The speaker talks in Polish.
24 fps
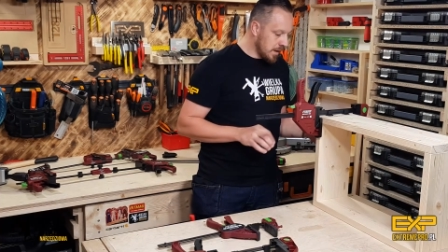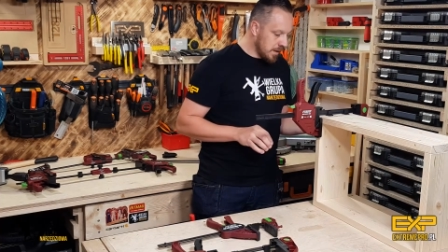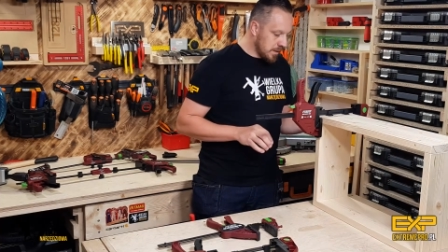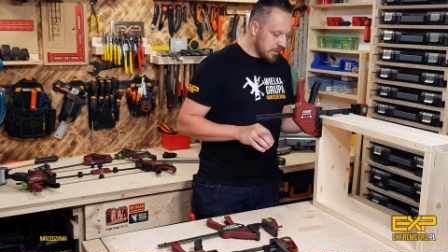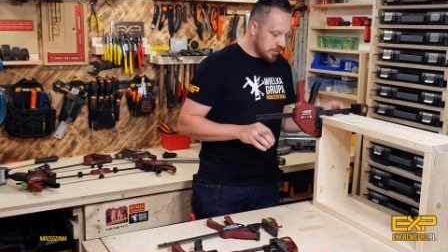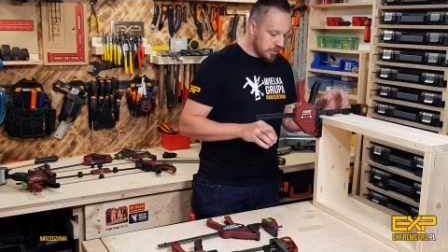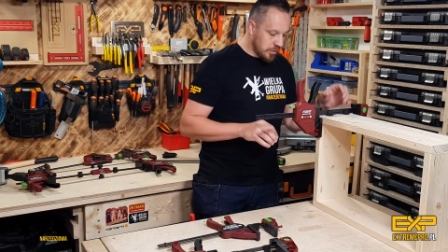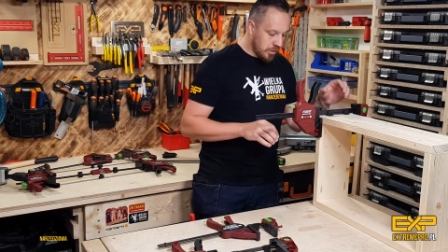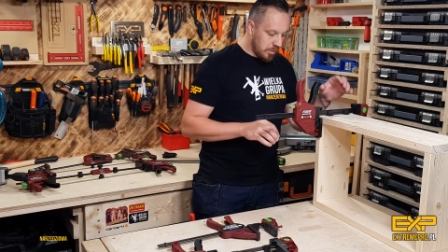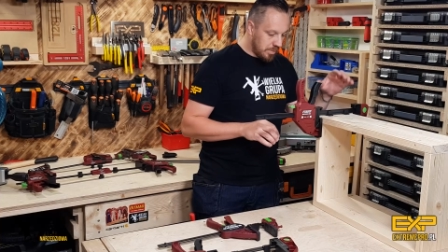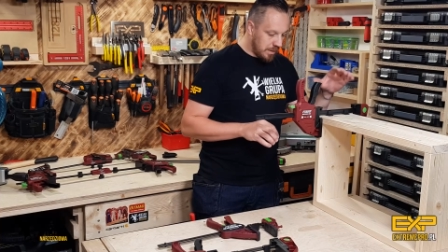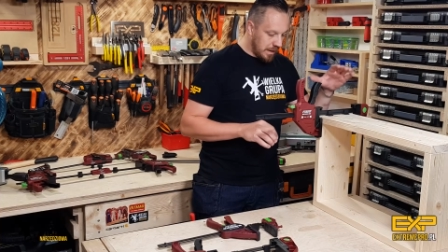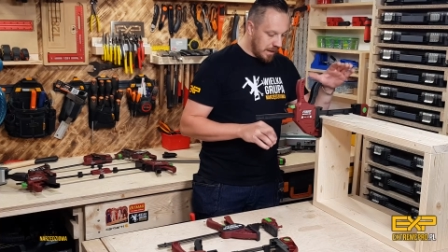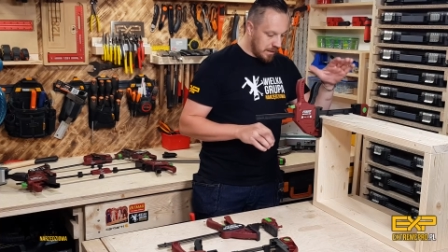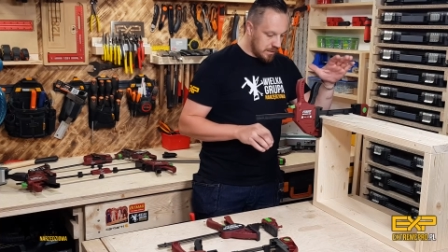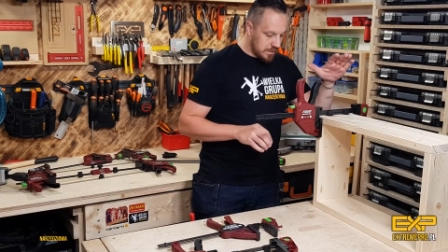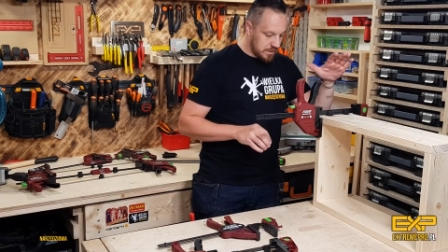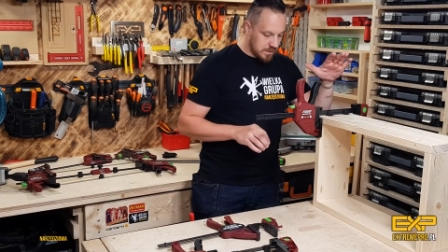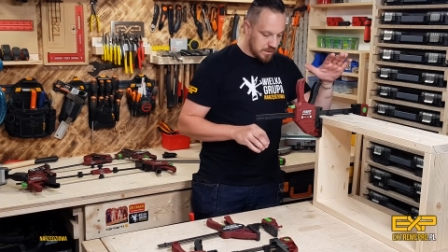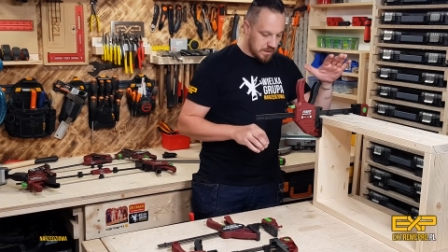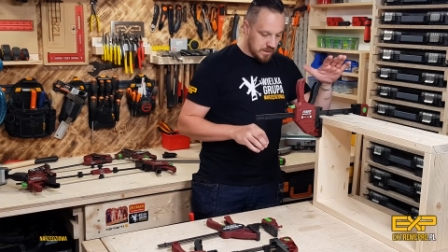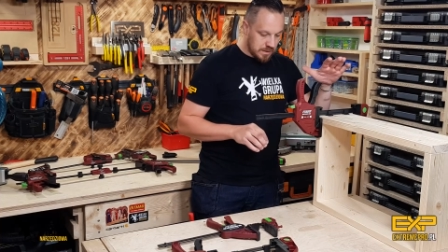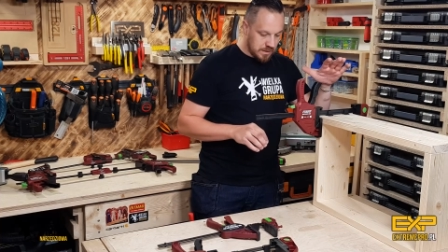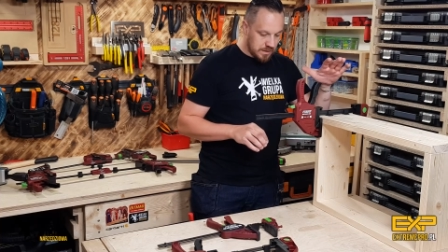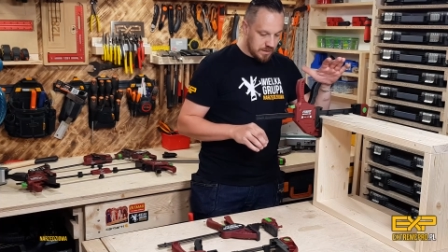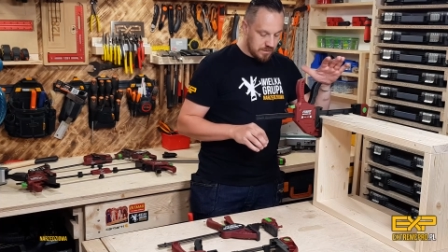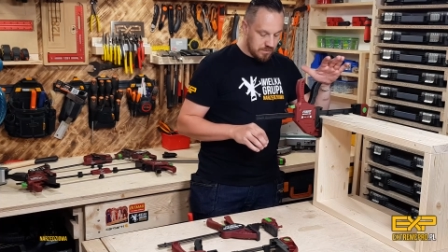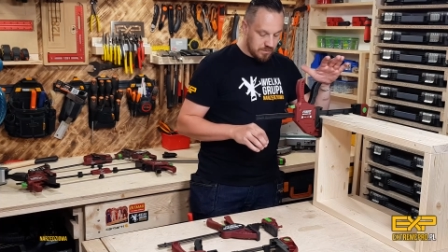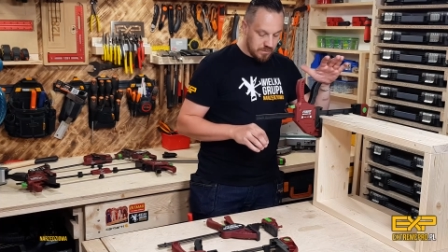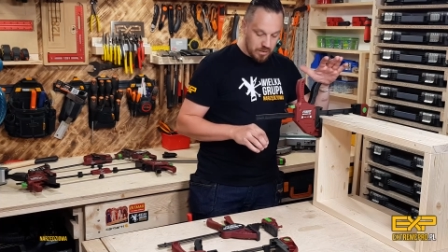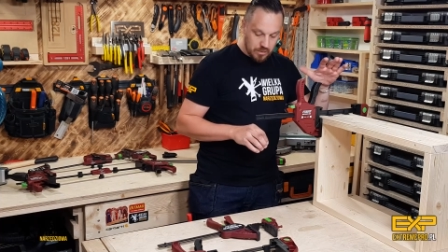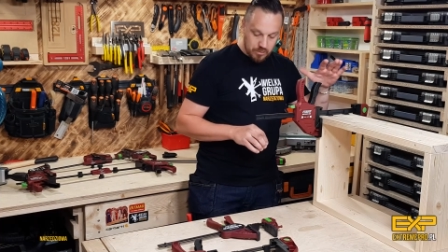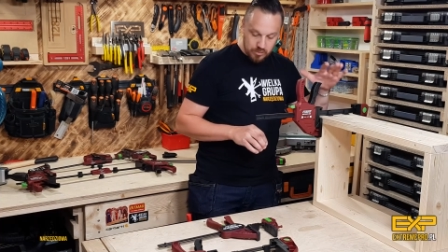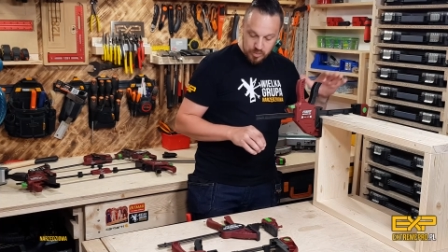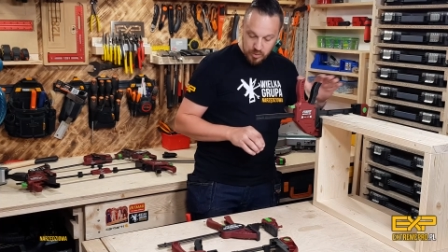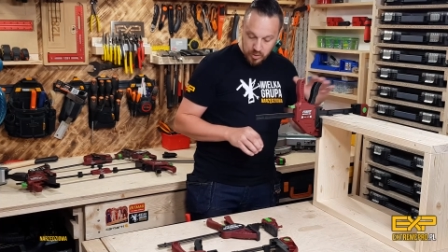Dobra,
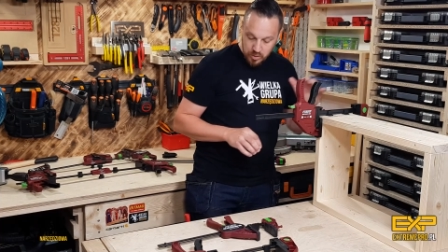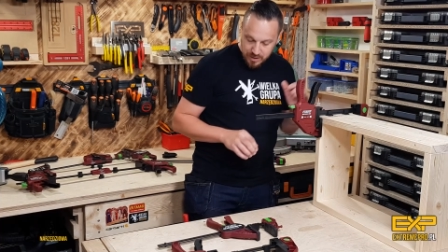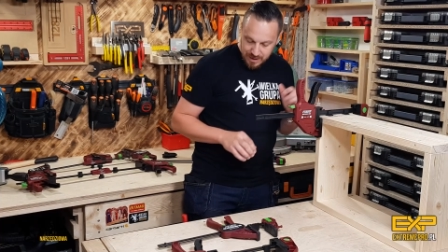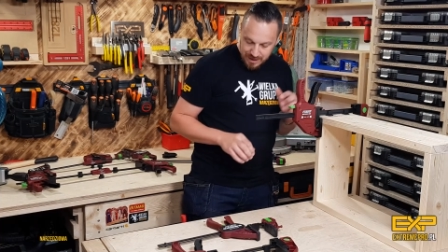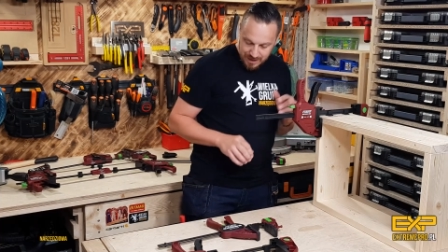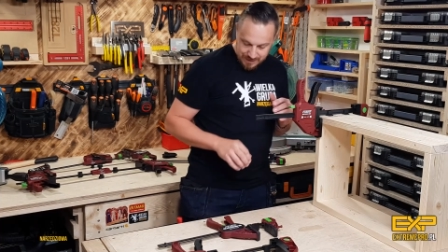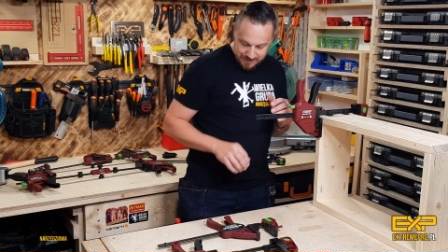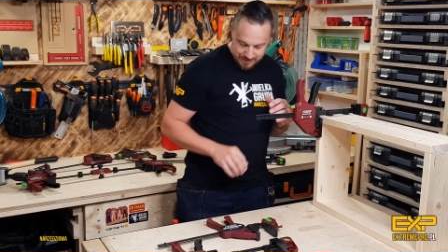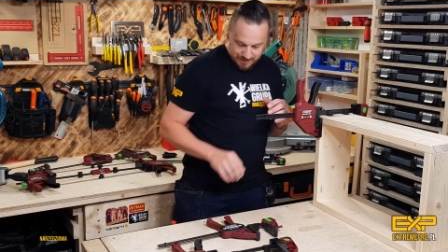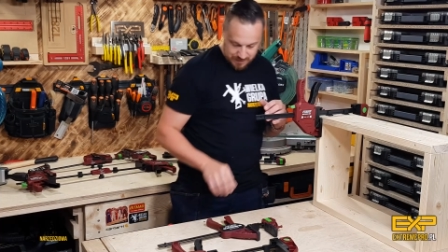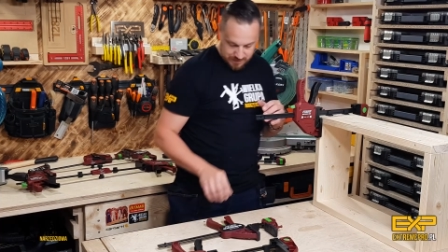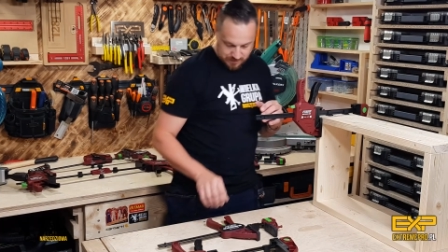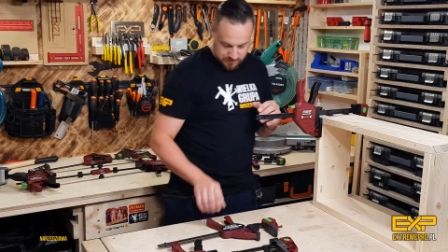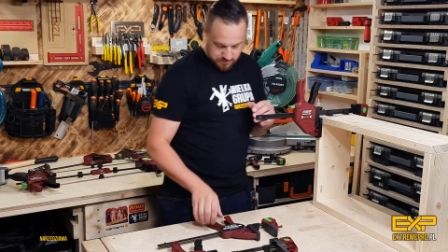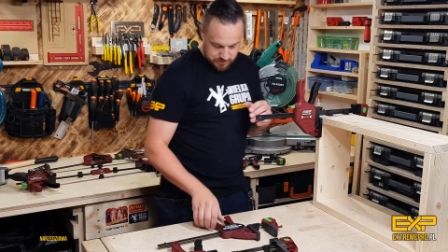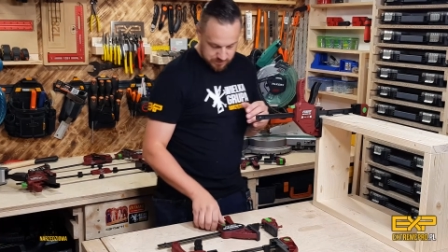yy, blokada.